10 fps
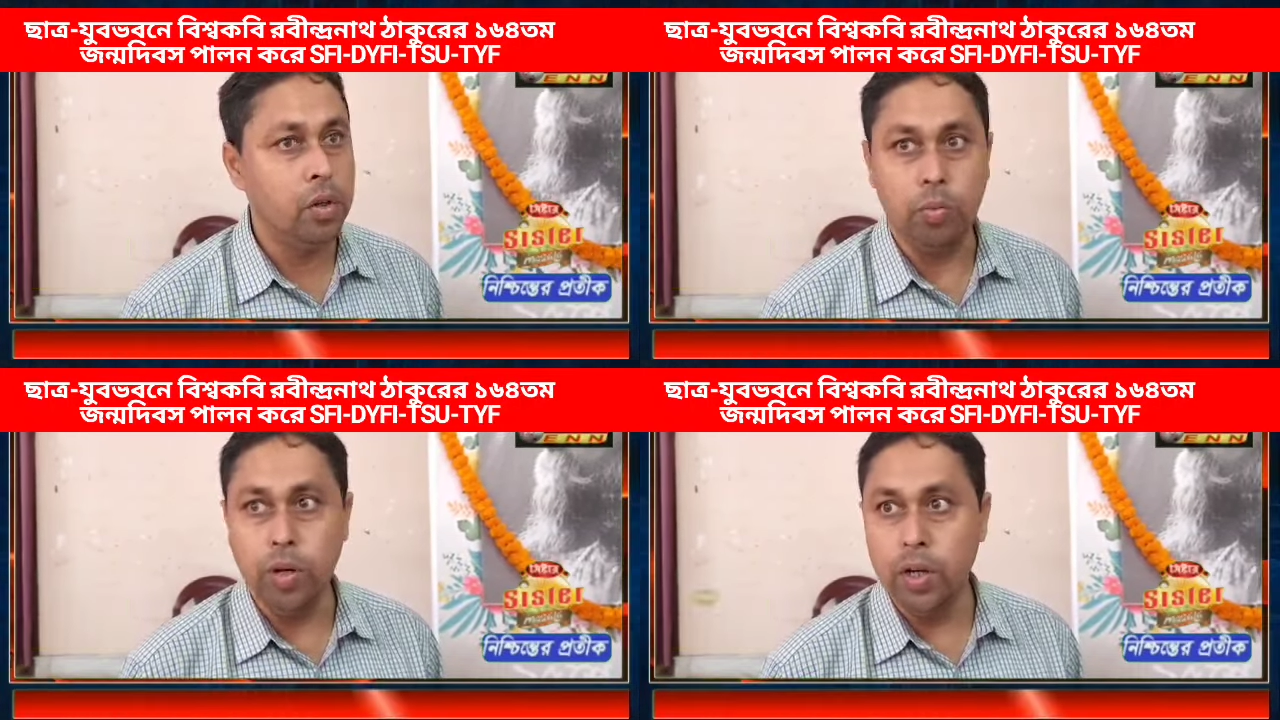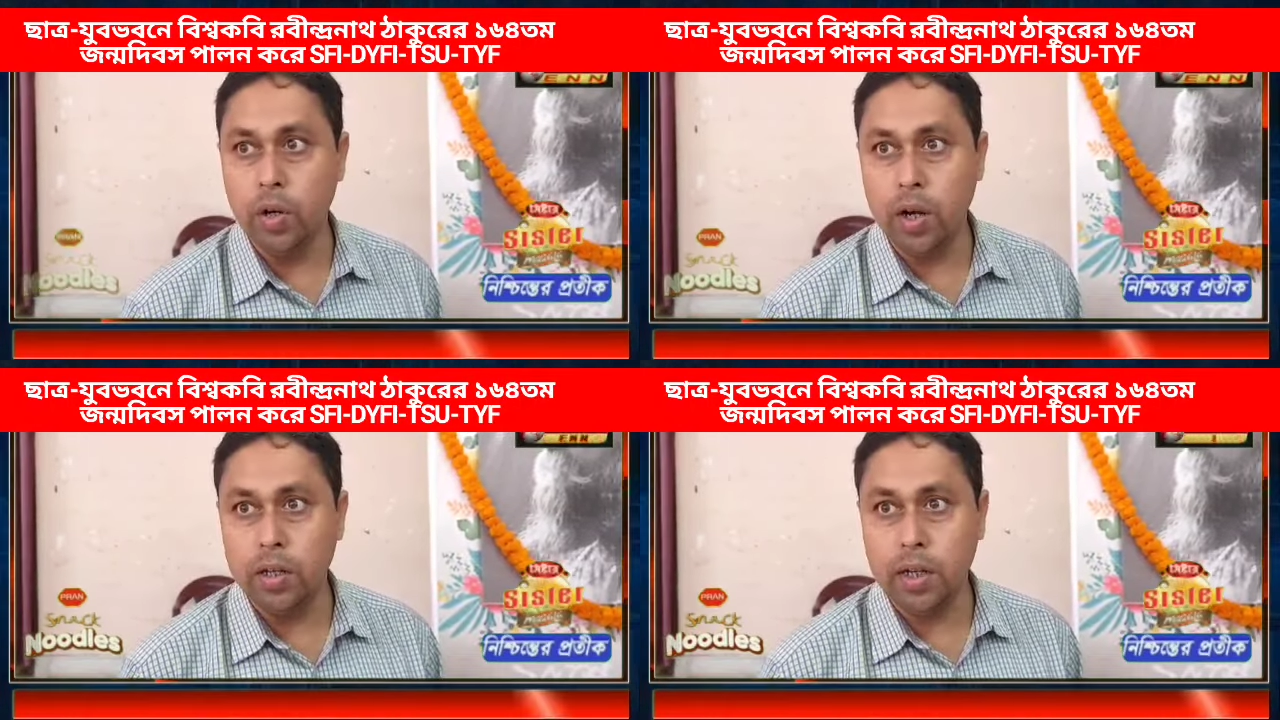
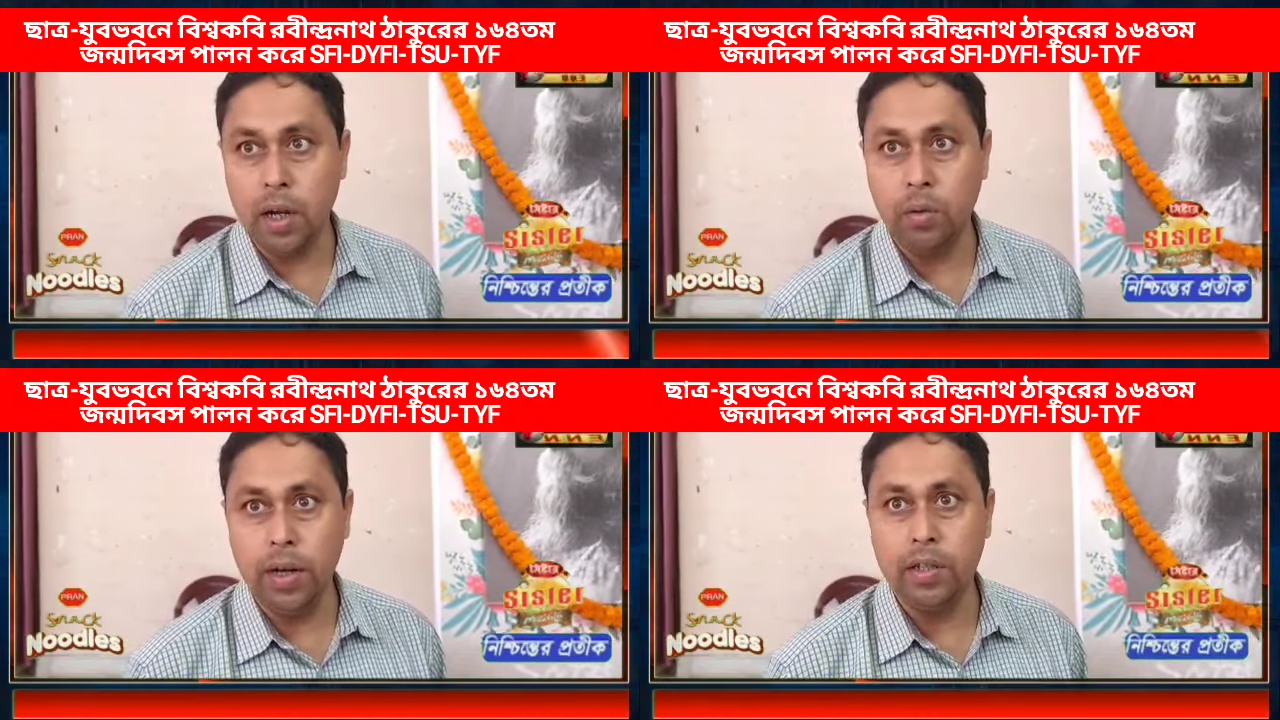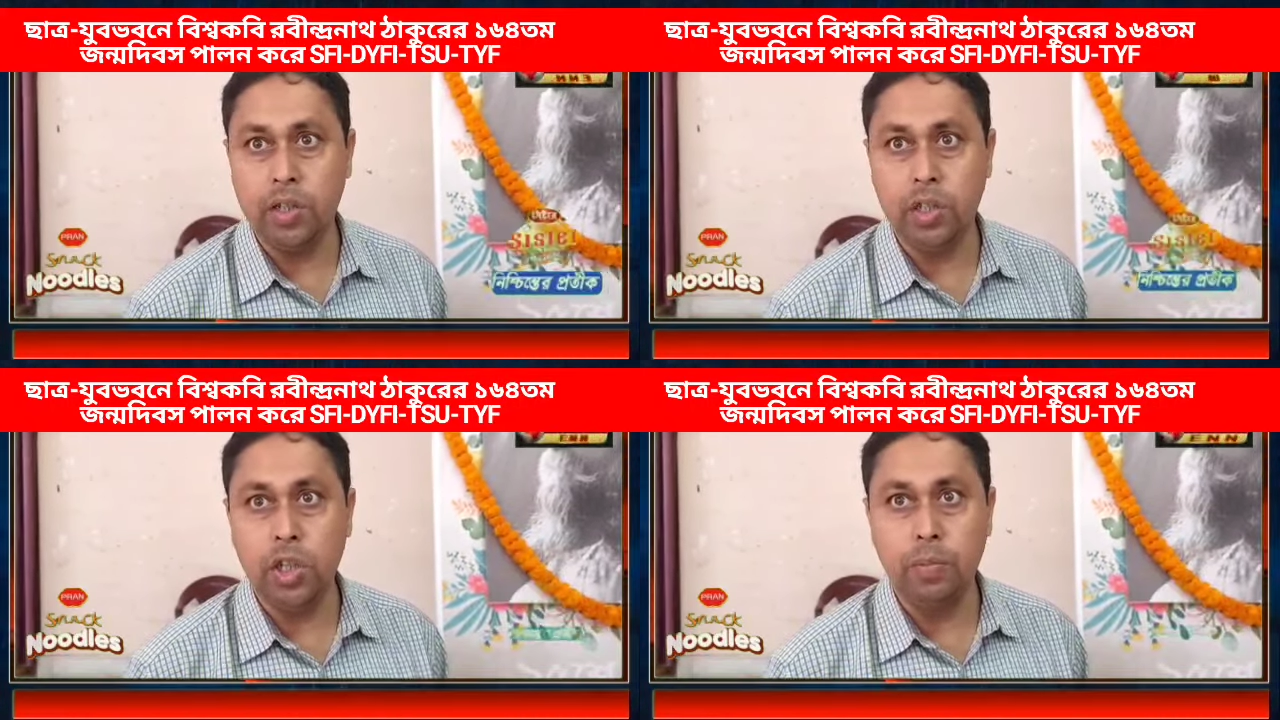রবীন্দ্রনাথ ঠাকুরের
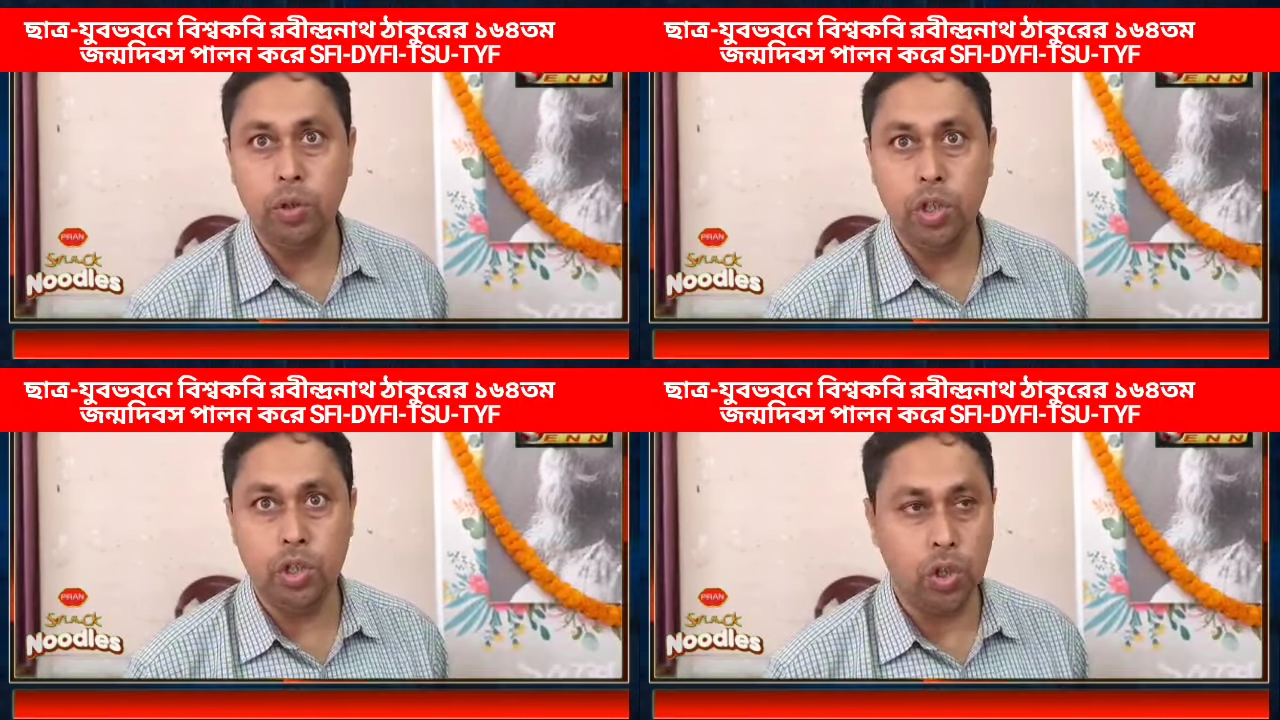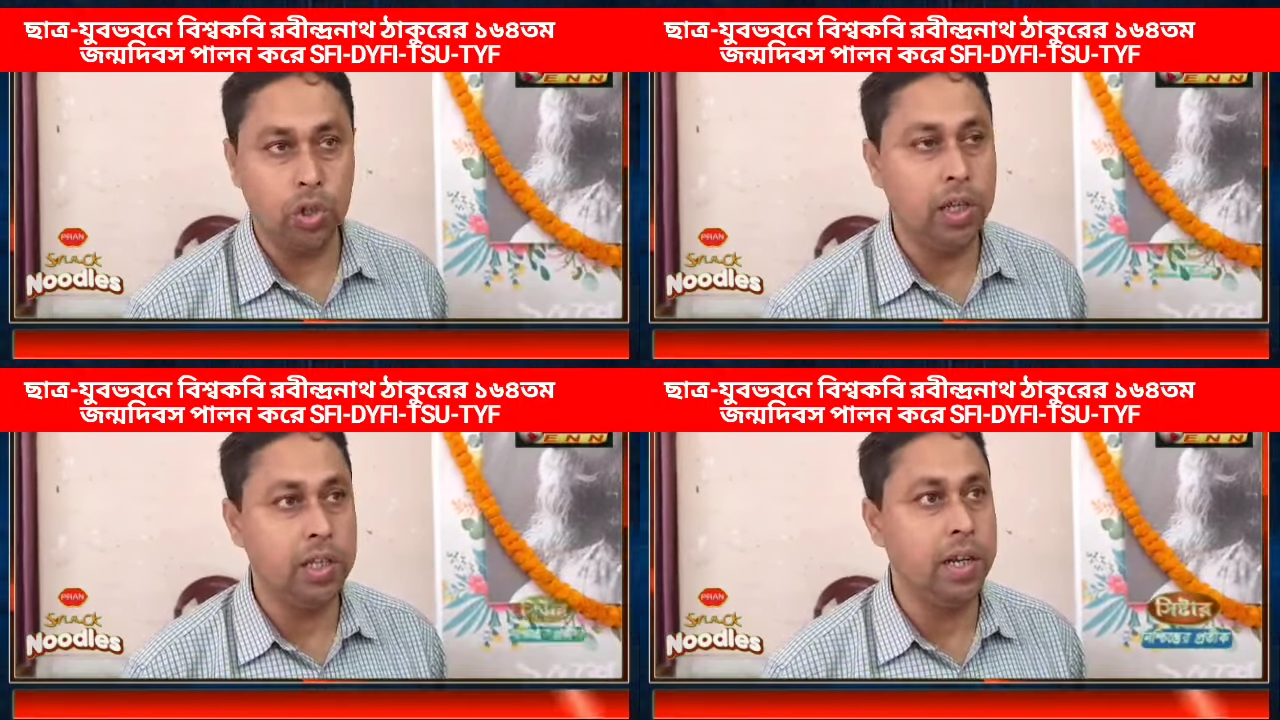স্মৃতির প্রতি শ্রদ্ধা